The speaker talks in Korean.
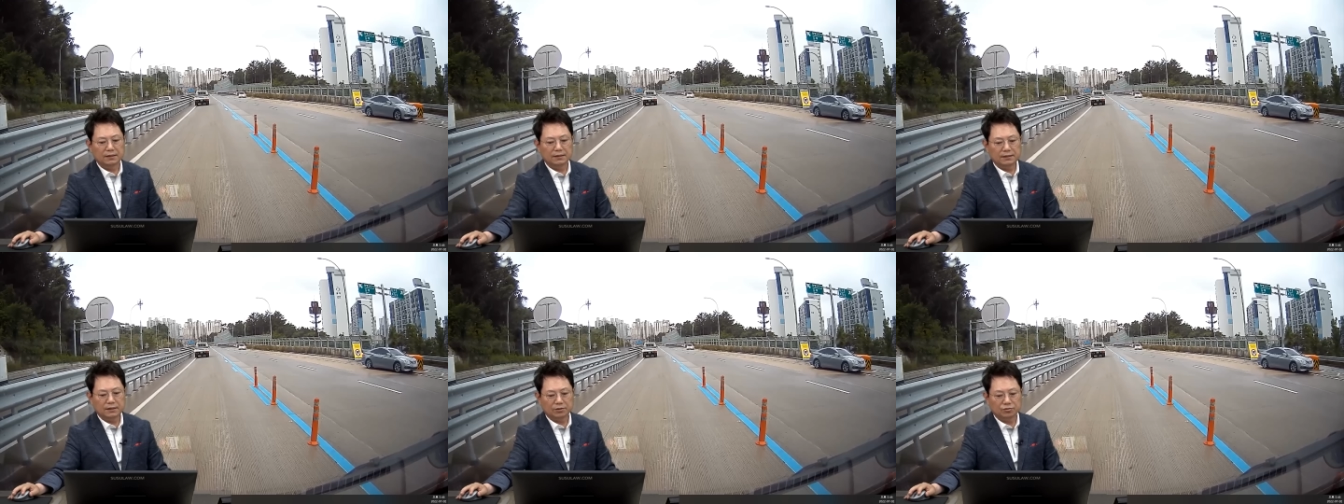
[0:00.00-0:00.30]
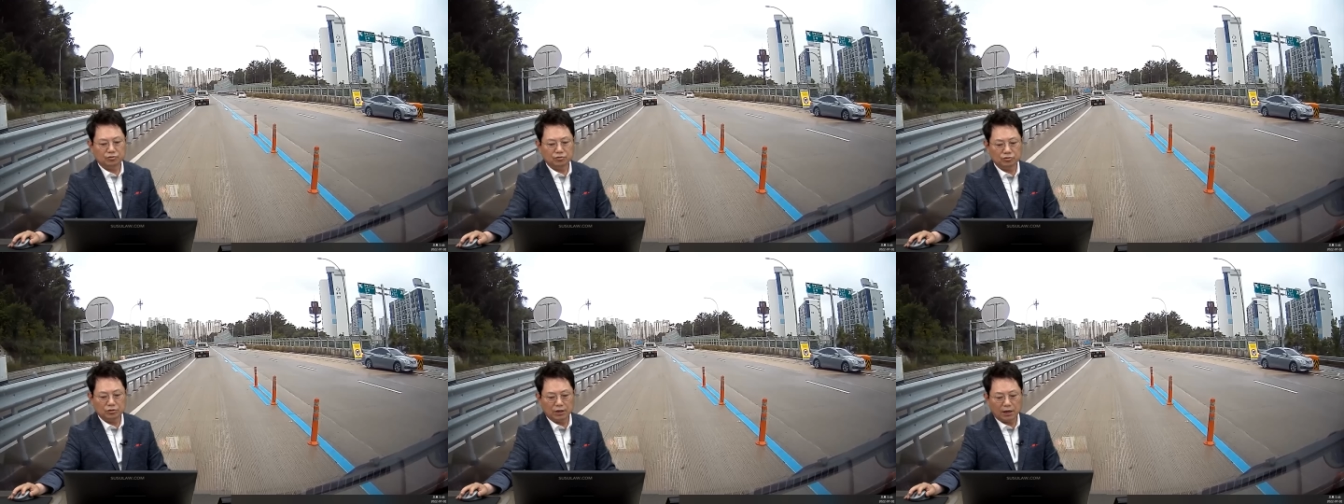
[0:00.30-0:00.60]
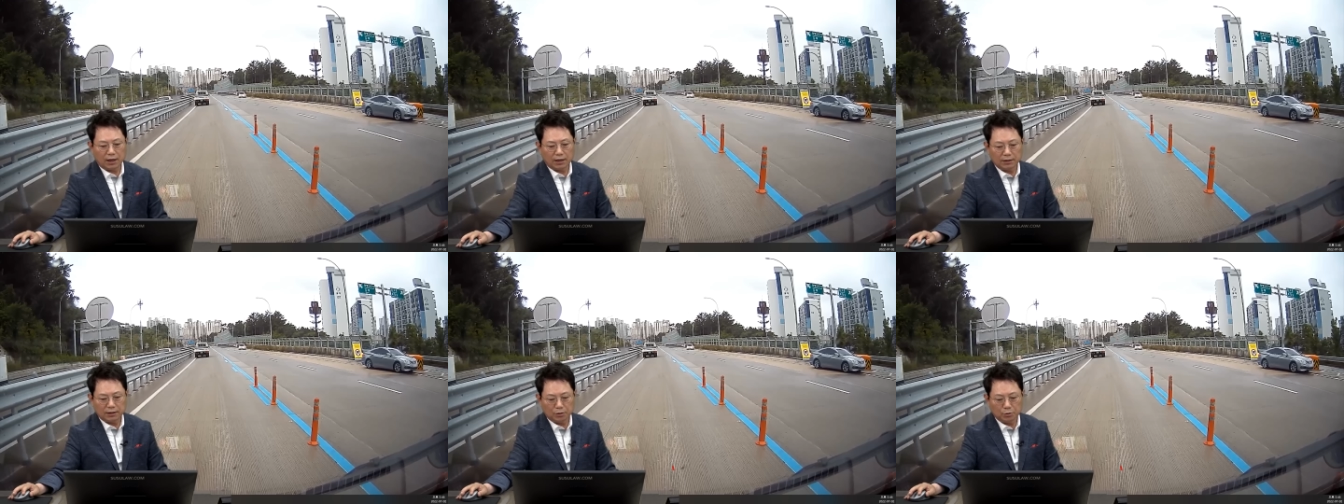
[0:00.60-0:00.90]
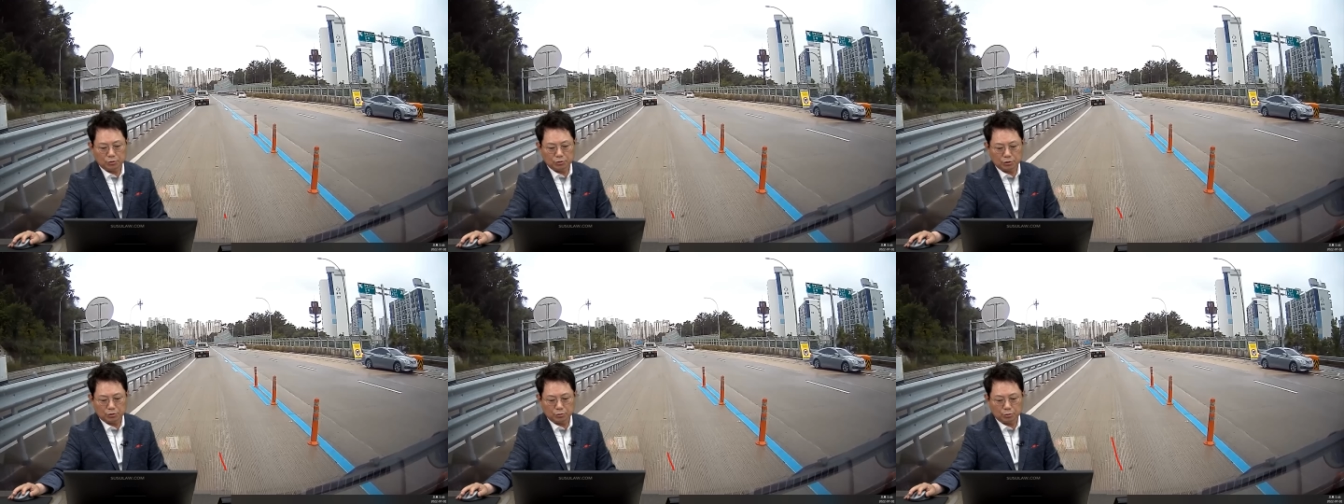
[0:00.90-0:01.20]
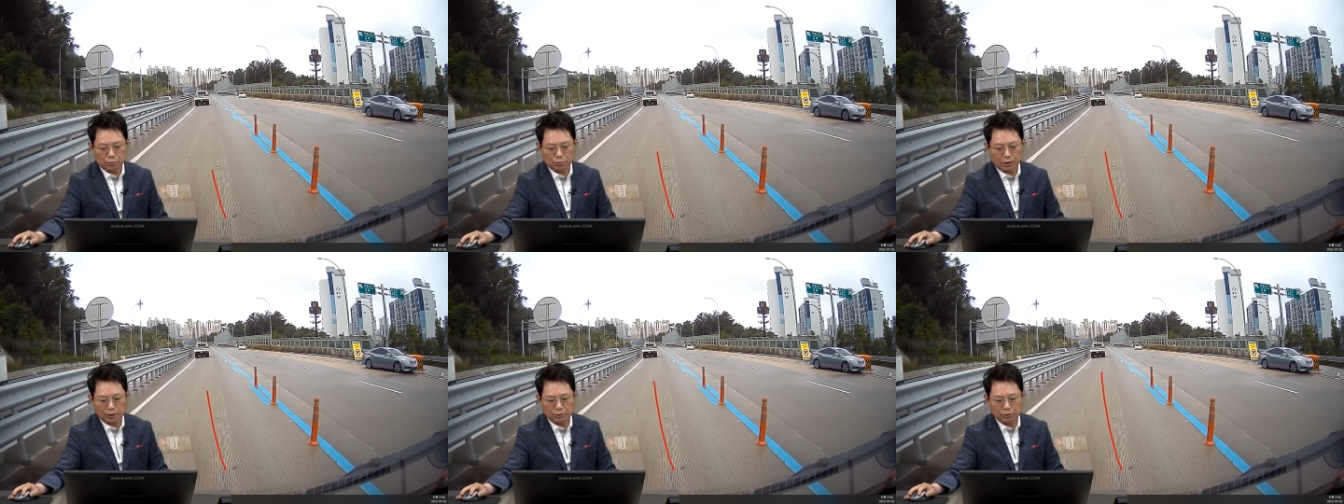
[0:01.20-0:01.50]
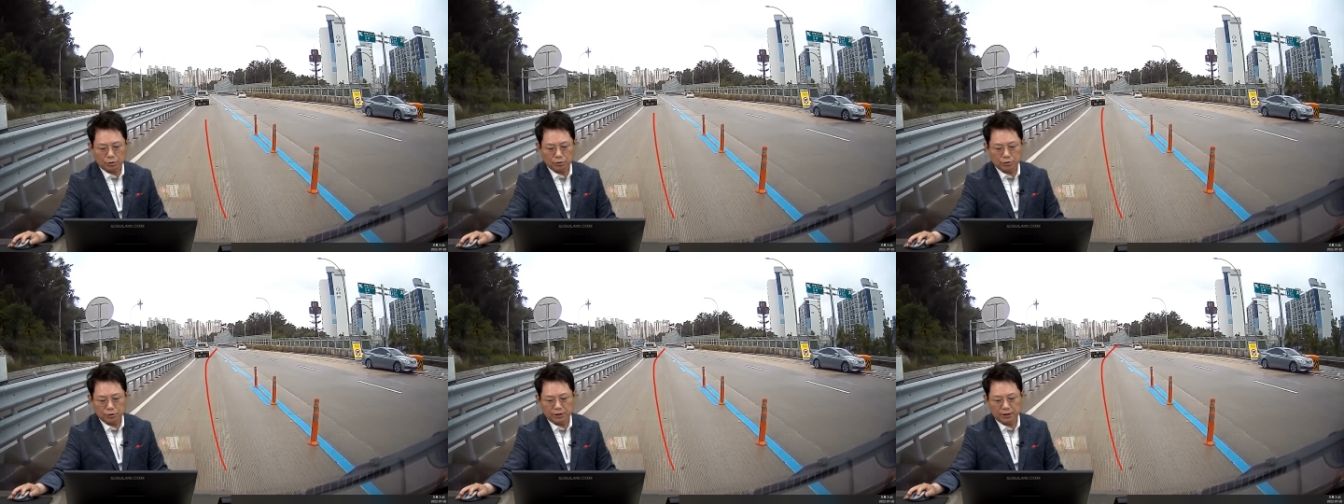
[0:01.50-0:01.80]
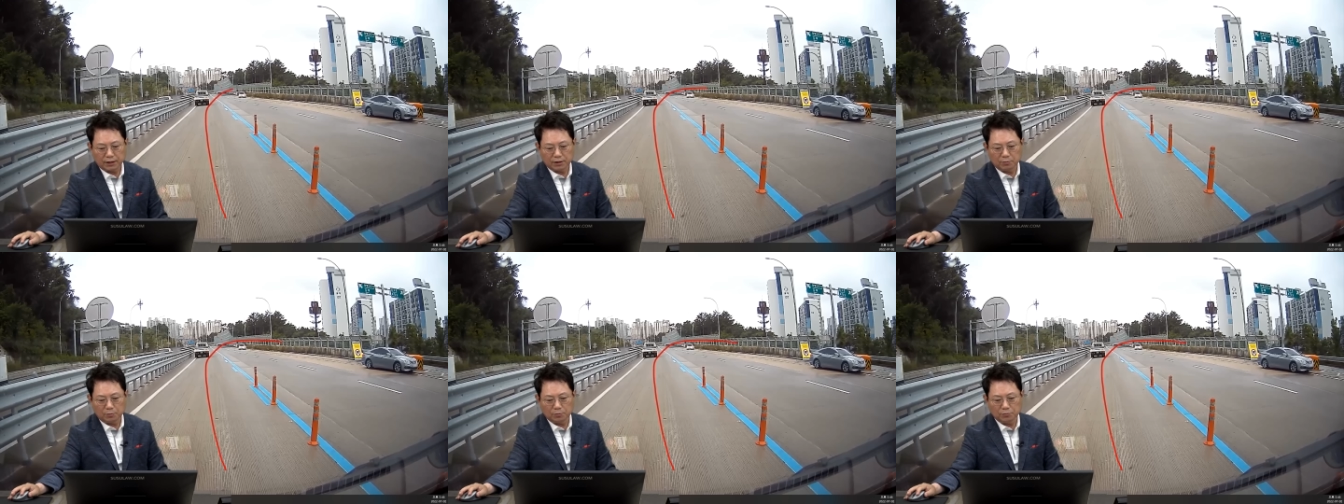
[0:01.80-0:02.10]
이 차 쭉 나가다 여기서 저쪽가
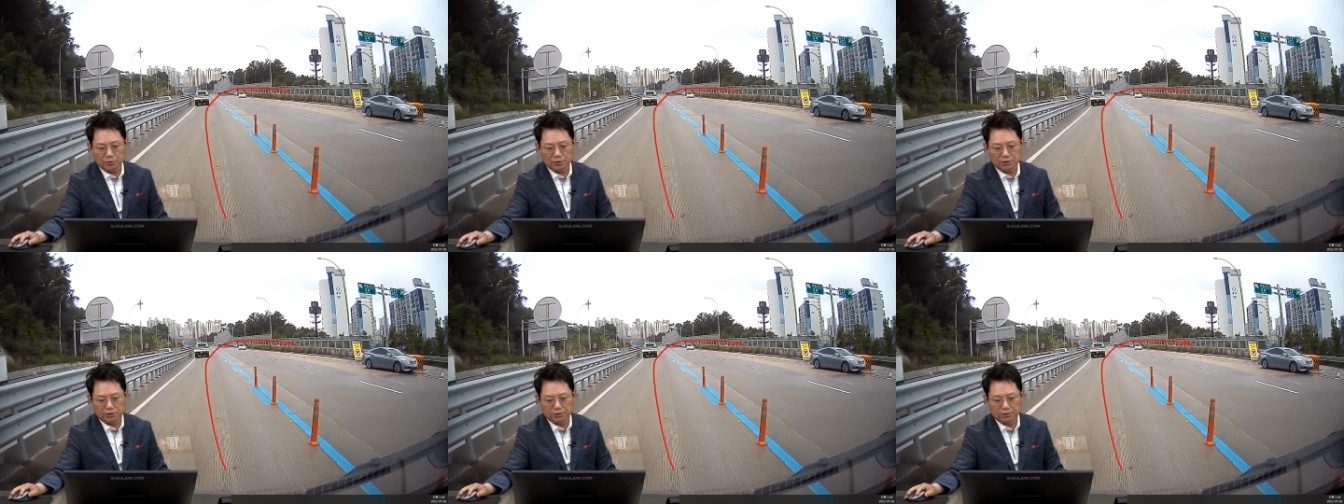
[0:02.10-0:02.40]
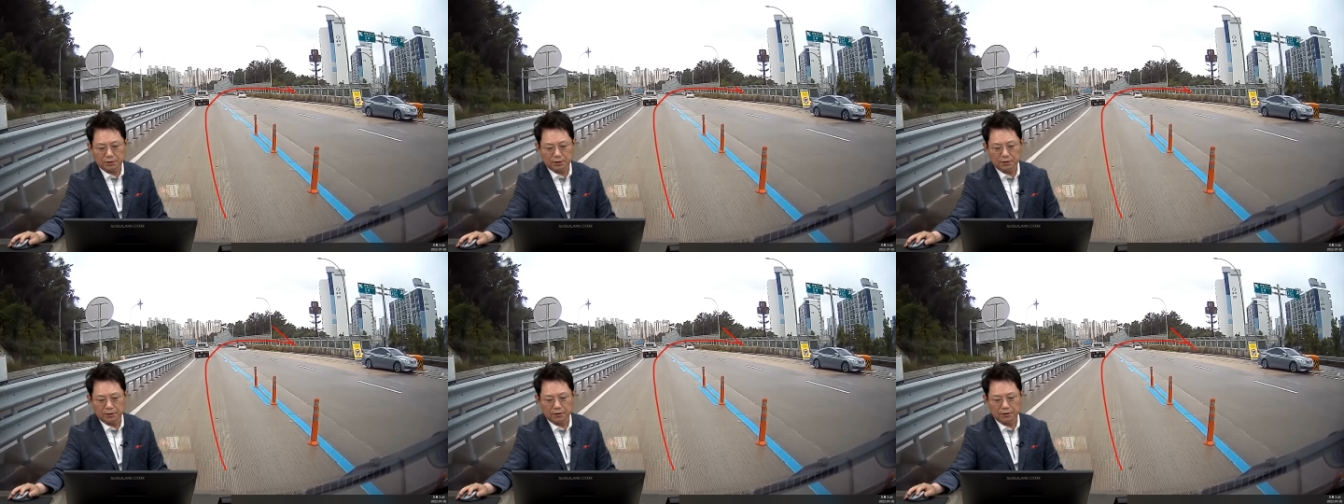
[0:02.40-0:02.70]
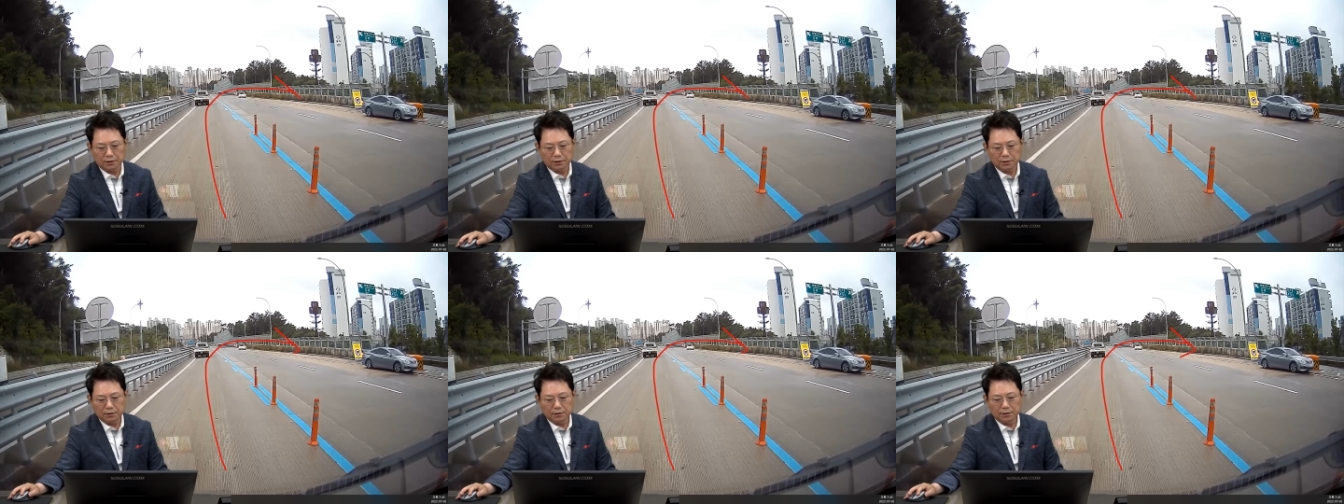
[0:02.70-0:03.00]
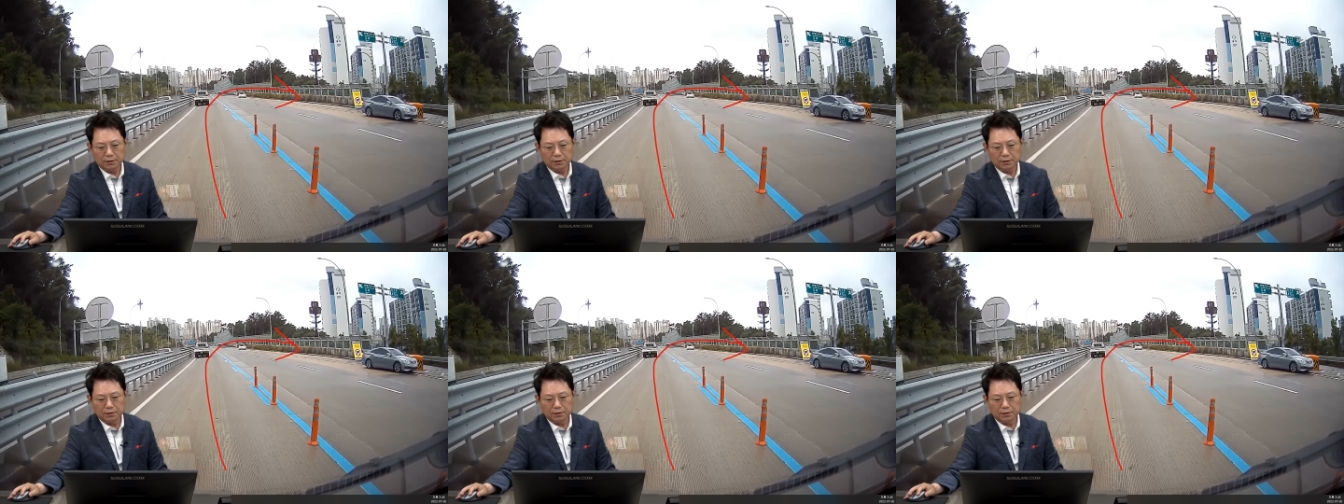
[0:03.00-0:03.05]
천천히 가다 멈췄을 거예요.